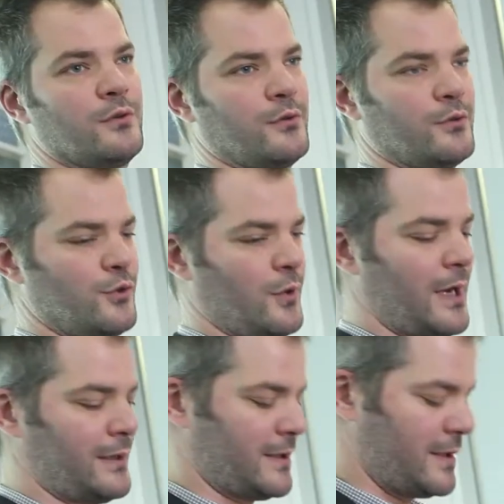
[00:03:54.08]
euh, sur
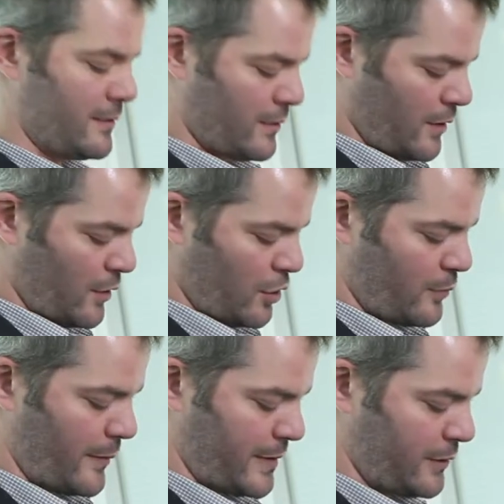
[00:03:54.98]
carte SD, au
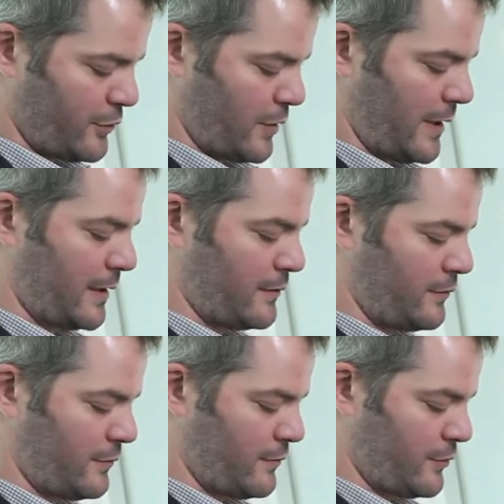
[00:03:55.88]
même titre que sur, la carte,
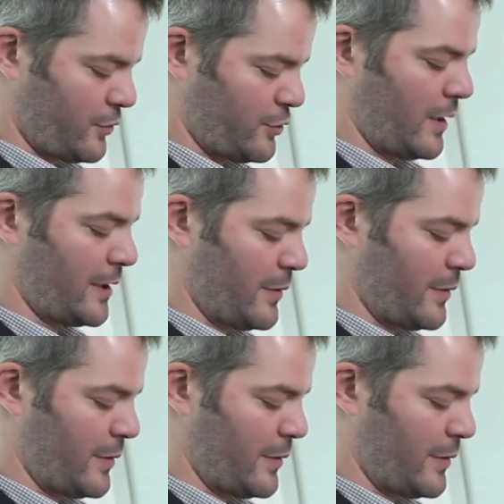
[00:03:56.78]
euh, que sur la clé